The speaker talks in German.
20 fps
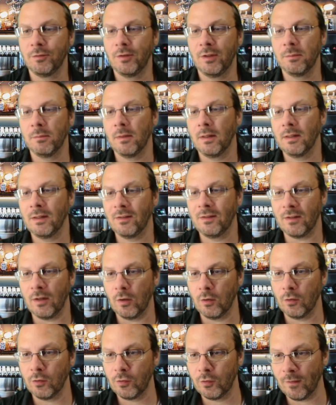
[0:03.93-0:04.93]
wegen meines
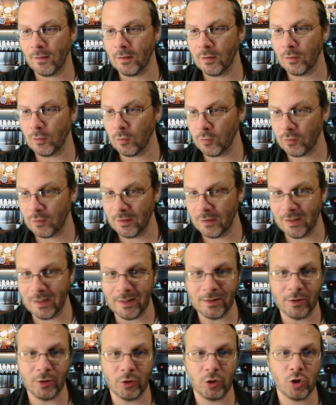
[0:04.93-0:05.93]

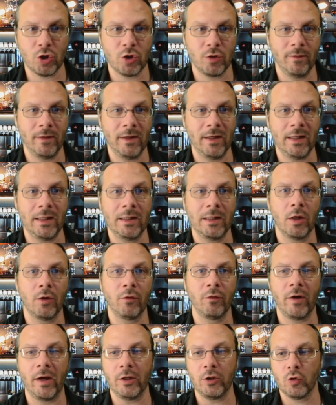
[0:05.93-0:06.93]
Auswanderungslandes Schweden
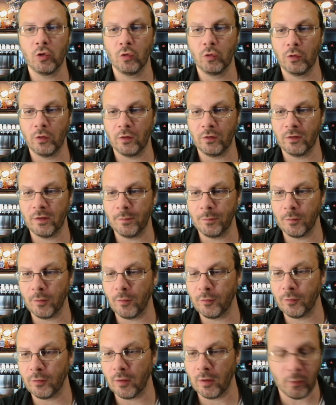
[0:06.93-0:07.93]
auf Reitschuster. Es gibt
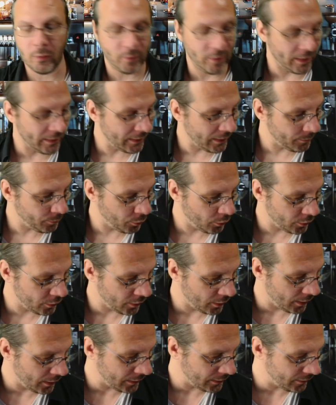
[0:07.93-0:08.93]
auch auf anderen
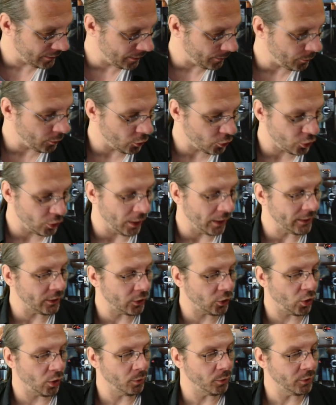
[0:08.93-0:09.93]
Portalen, es gibt auch schon andere
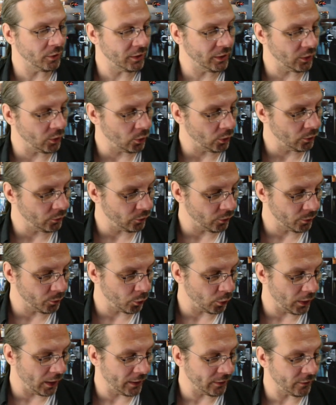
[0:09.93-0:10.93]
Kommentierungen von
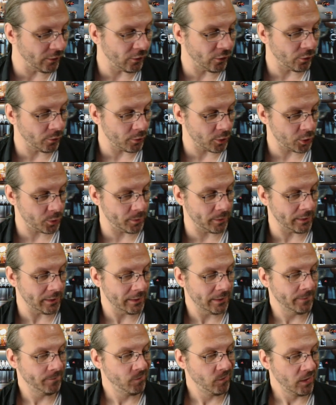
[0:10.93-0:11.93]
Bull Hansen zum Beispiel.
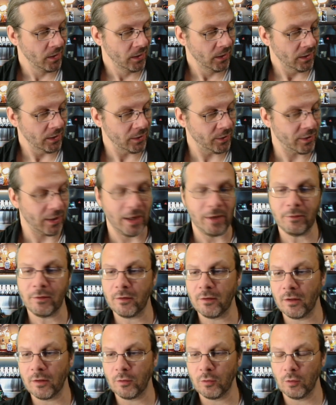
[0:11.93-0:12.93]
Ich greife
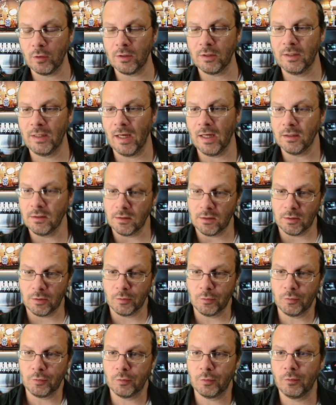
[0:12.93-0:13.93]
das natürlich gerne
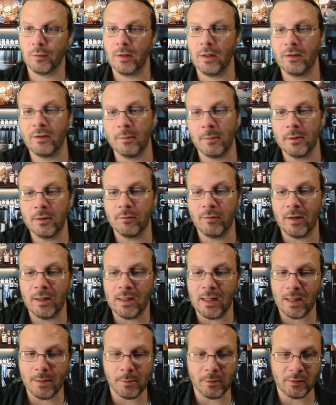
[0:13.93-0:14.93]
auf, weil das ja meine
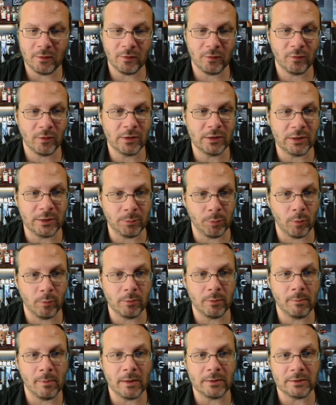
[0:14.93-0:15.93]
Wahlheimat ist, weil ich die
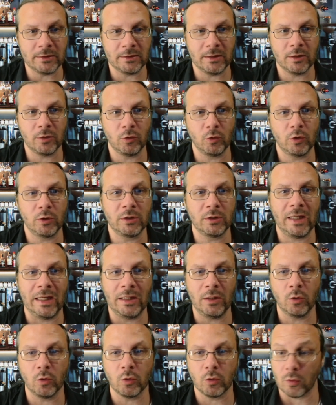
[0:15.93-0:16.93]
Problematik natürlich
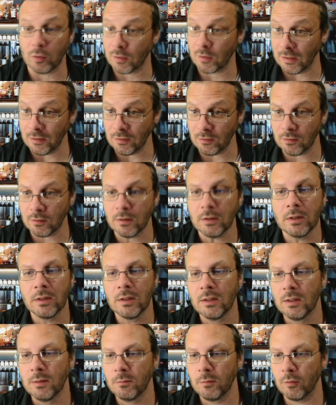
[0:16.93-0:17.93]
kenne und auch kannte,
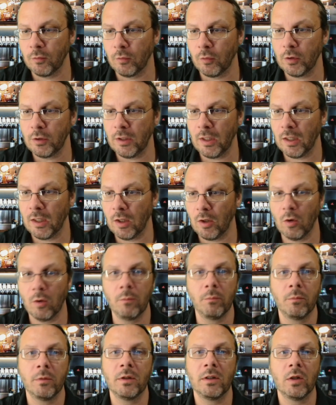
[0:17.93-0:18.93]
bevor ich
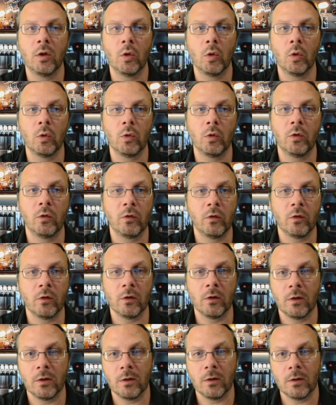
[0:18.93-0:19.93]
hergekommen bin. Und
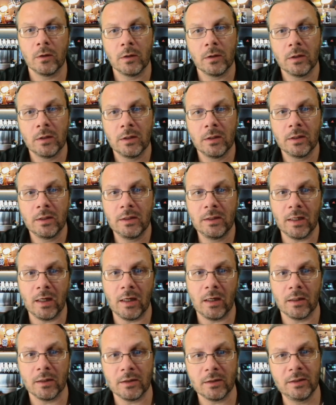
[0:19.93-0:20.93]
äh,
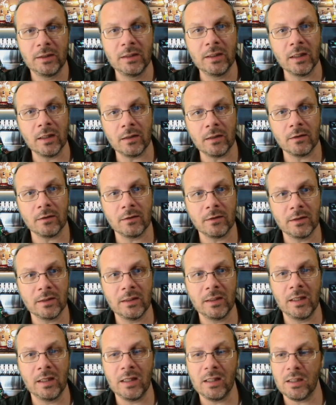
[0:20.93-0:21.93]
ja, hier
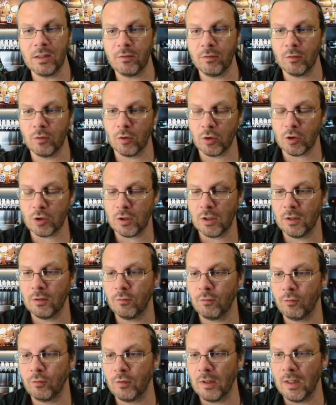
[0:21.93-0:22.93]
ähnlich wie in Deutschland
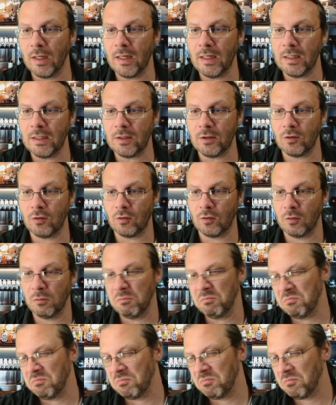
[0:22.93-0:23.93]
vielleicht
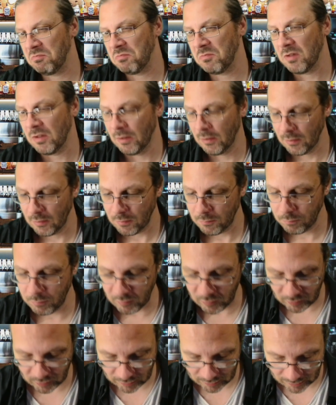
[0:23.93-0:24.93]
ein
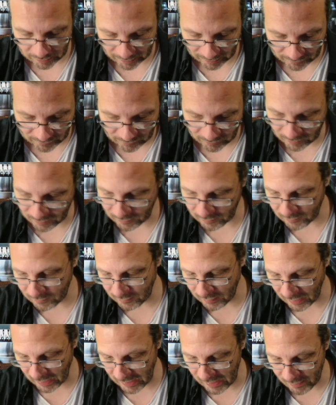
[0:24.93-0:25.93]
bisschen krasser
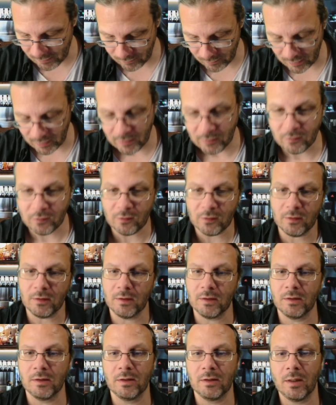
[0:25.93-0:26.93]
teilweise,
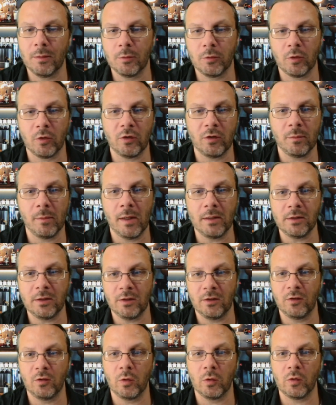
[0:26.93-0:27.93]
äh, aber trotzdem halte ich
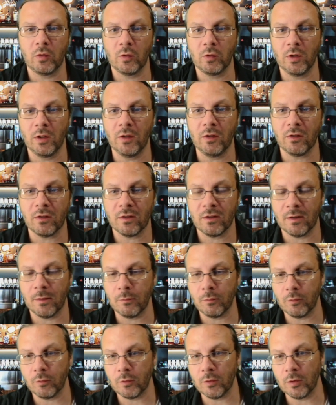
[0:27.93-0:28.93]
die Situation
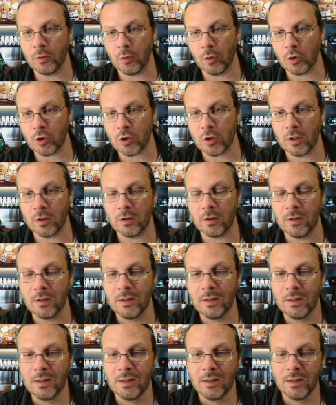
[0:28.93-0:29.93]
insgesamt in Deutschland
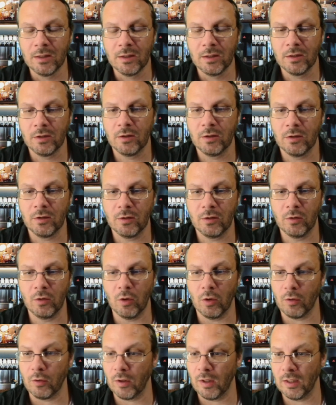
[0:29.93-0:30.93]

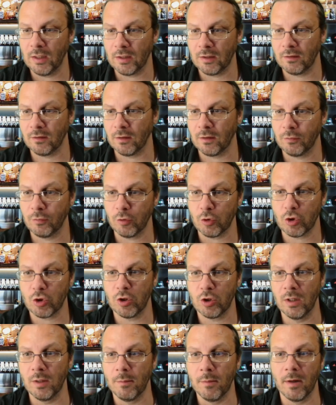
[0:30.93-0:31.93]
noch, ehrlich gesagt, für
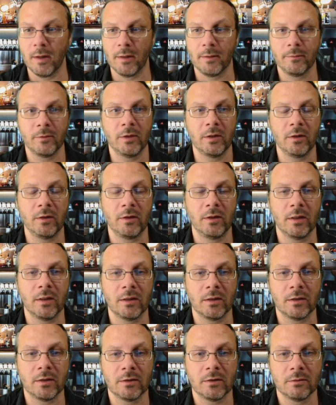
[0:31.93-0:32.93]
schlimmer in
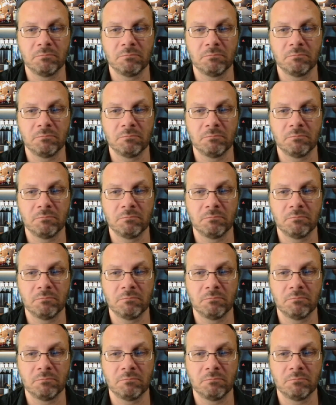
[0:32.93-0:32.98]
der